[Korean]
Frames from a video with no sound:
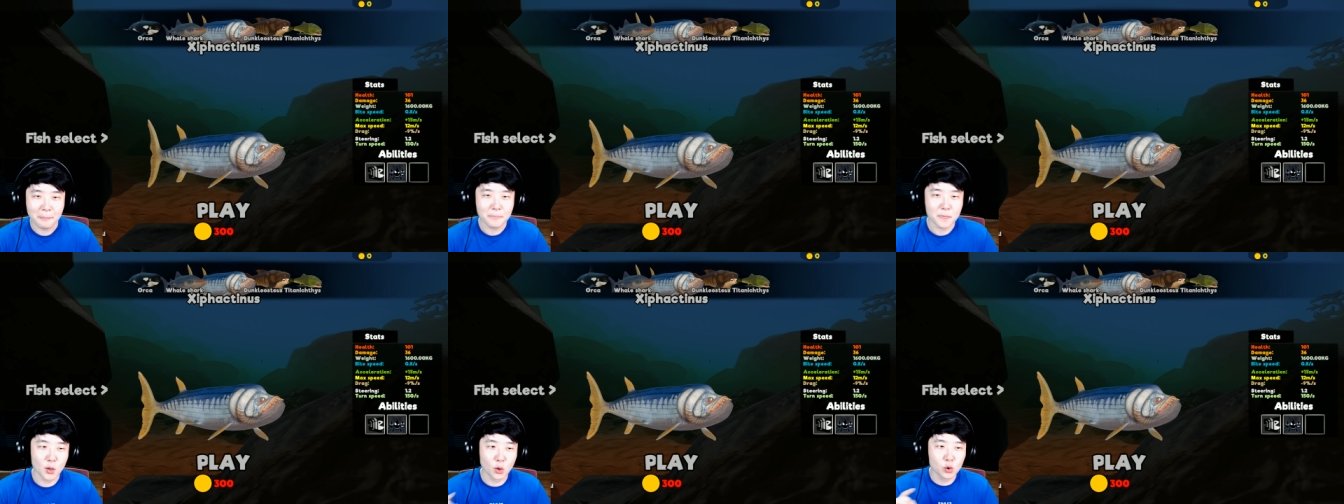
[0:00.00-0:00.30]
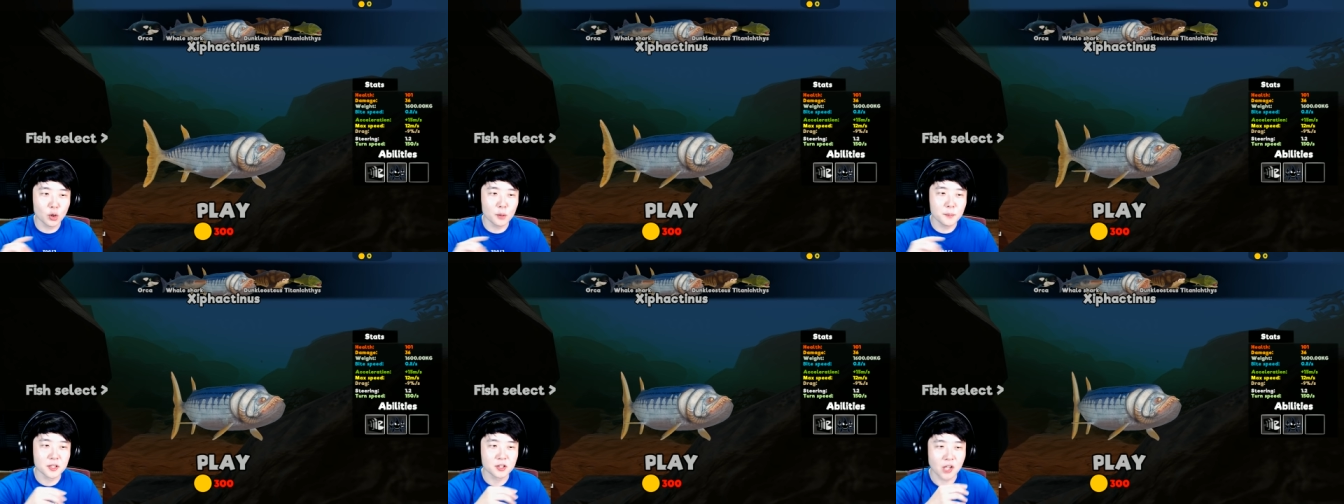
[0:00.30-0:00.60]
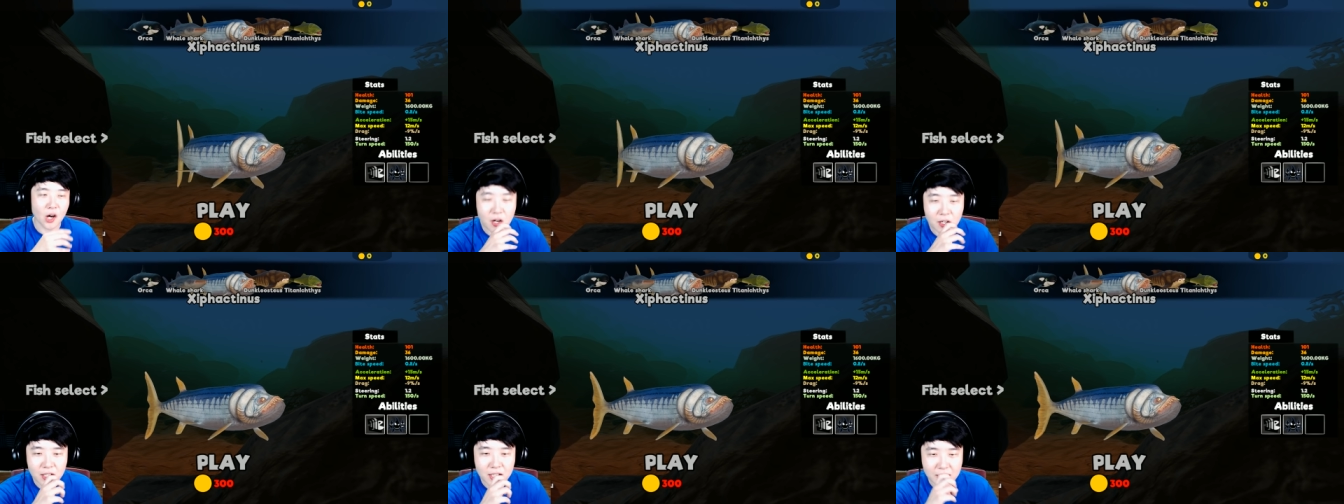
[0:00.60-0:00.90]
요놈이
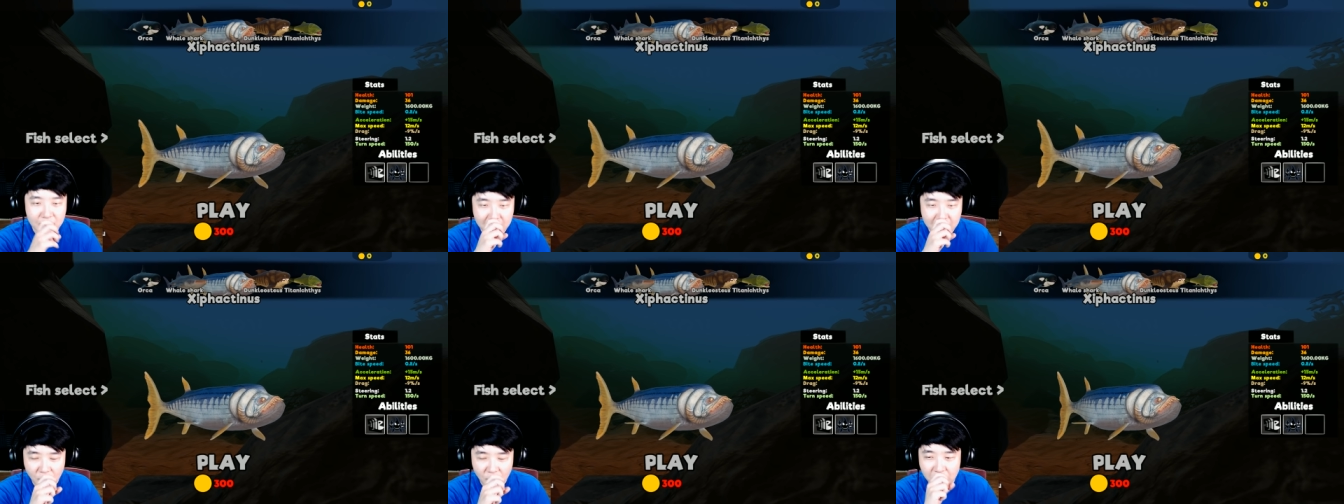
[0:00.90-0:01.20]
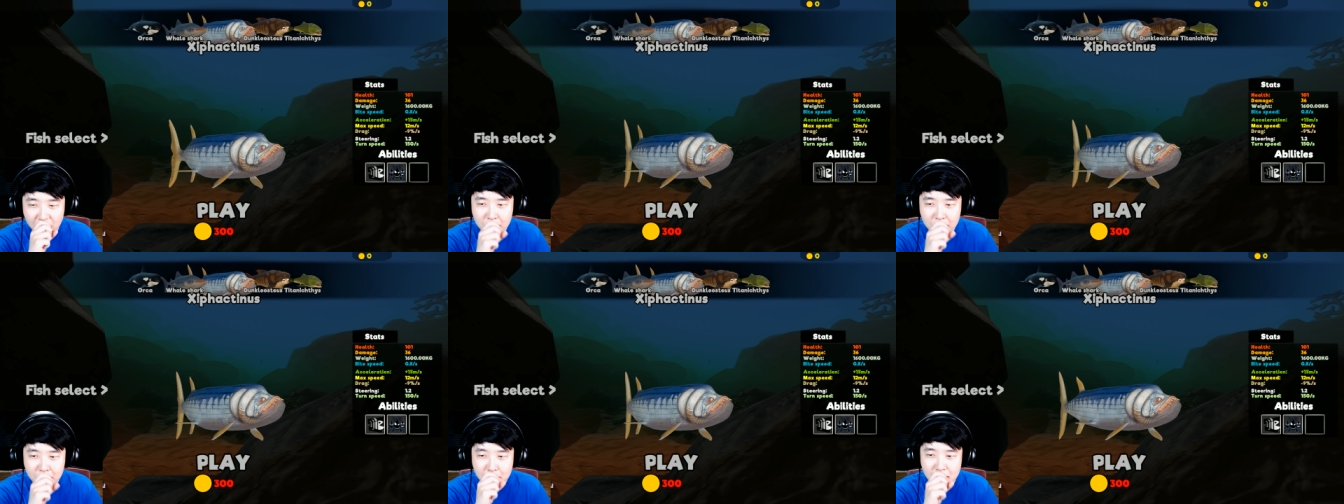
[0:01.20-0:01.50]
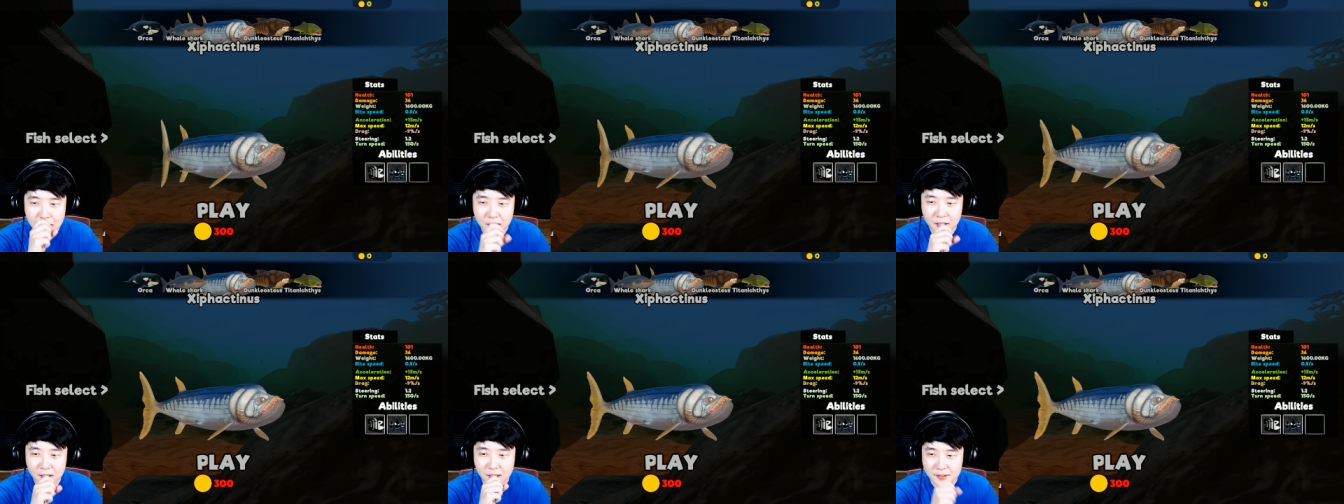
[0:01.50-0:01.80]
턱
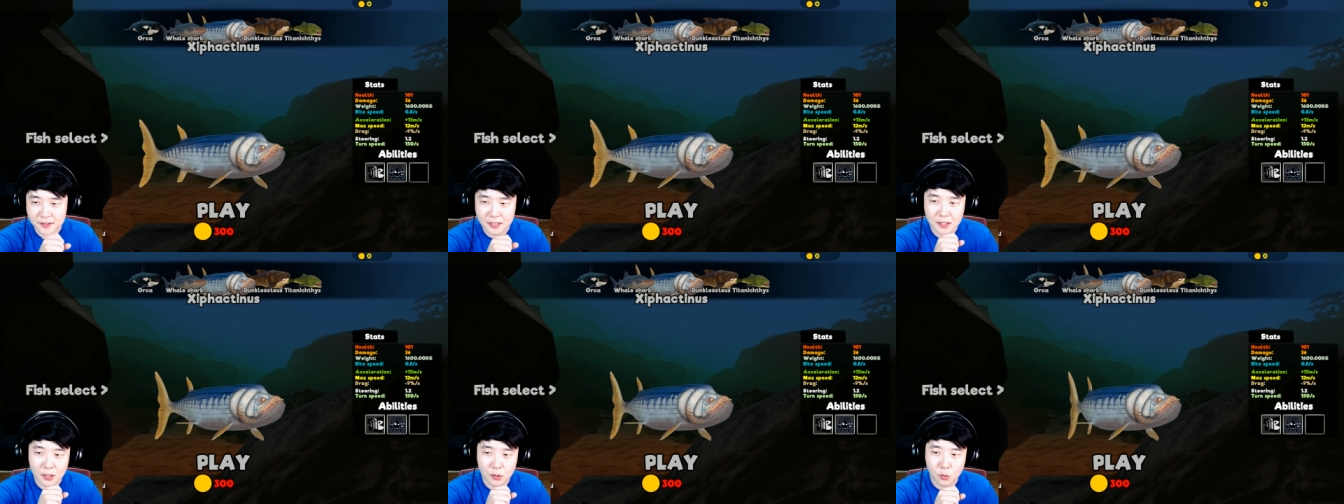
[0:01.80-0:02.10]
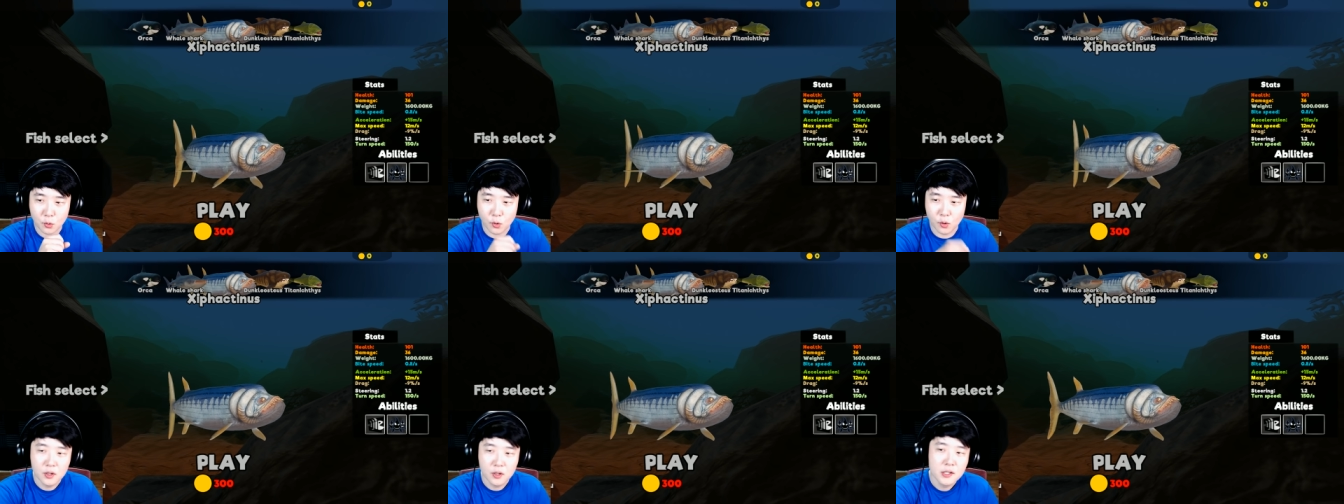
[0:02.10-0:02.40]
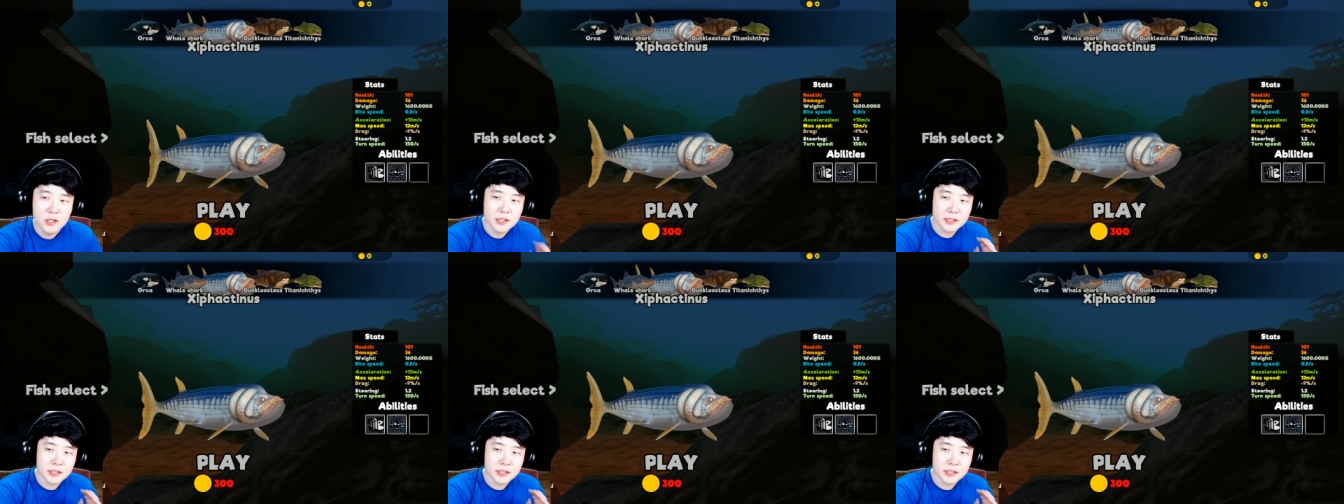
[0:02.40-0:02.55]
힘이 그렇게 세다고